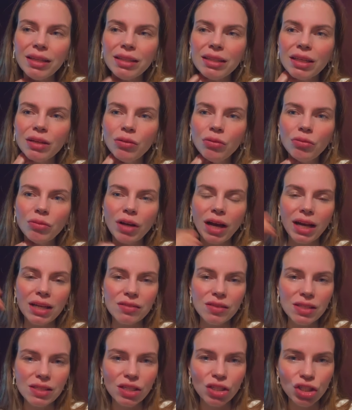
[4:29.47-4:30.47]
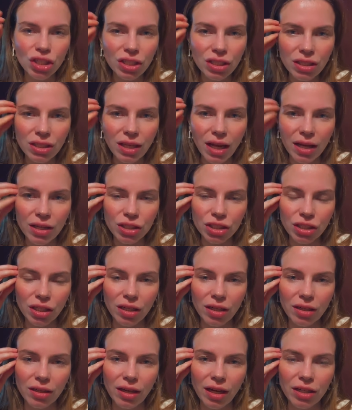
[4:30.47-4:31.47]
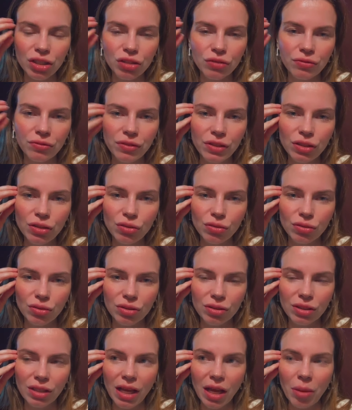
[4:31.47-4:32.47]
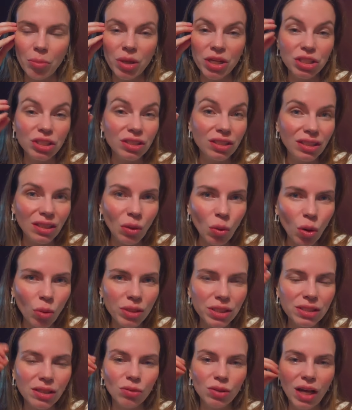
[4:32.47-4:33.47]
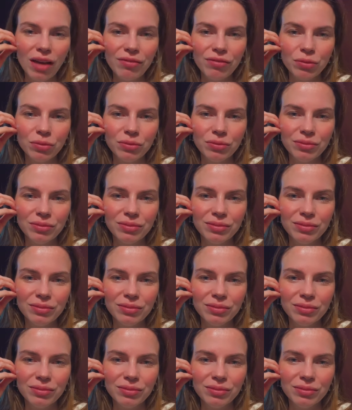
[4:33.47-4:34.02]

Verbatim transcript: Então, às vezes a gente acha artifícios pra gente não comer saudável